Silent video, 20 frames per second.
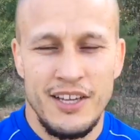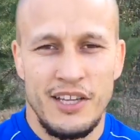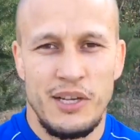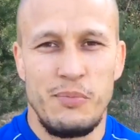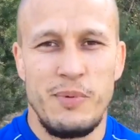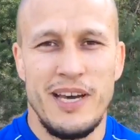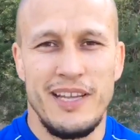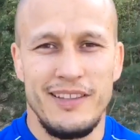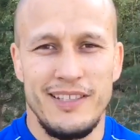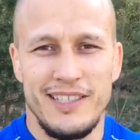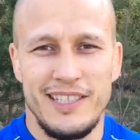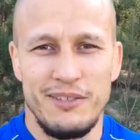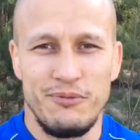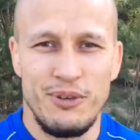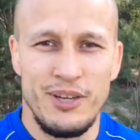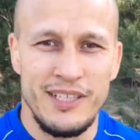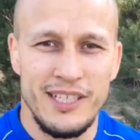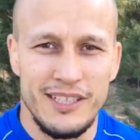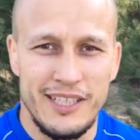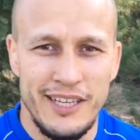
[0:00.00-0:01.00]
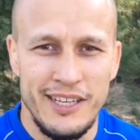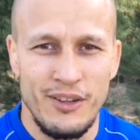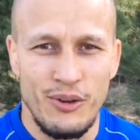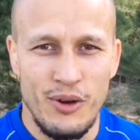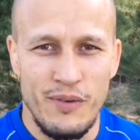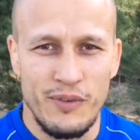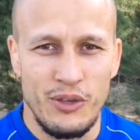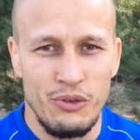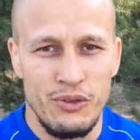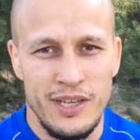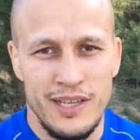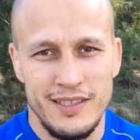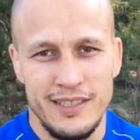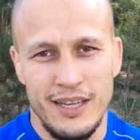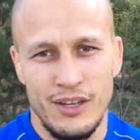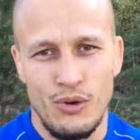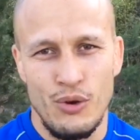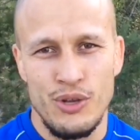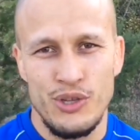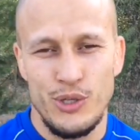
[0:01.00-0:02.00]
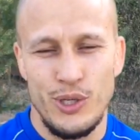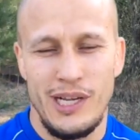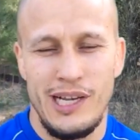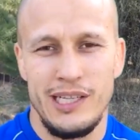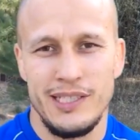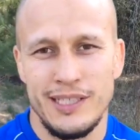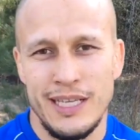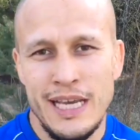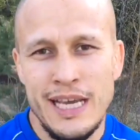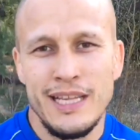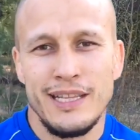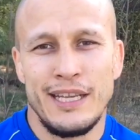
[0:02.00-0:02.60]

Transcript: Ребят, на сегодня тренировки у нас закончились.